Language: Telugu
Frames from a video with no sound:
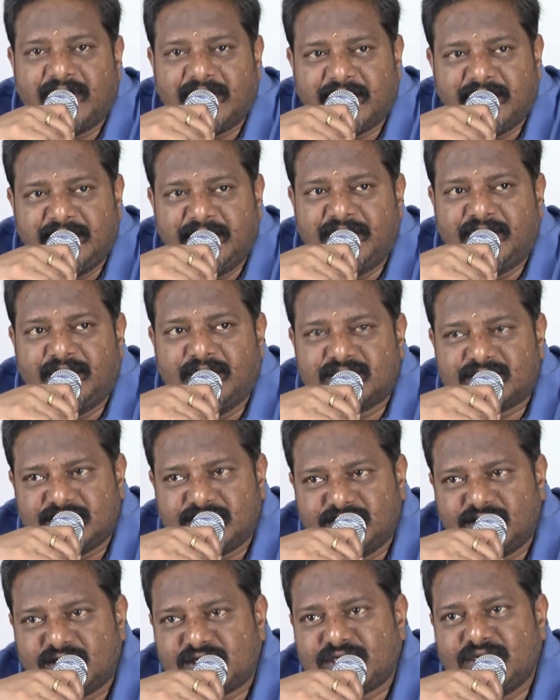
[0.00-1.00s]
వాటన్నిటిలో
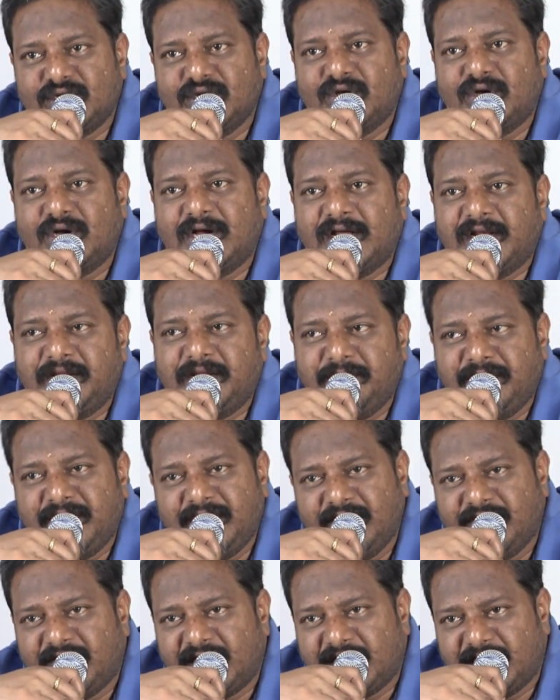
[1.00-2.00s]
సంతోషంలో కానీ
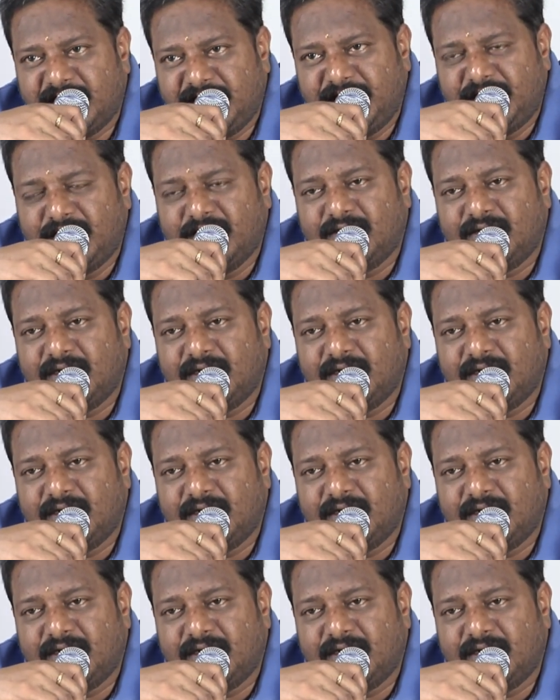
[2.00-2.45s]
మిగిలిన వాటన్నిటిలో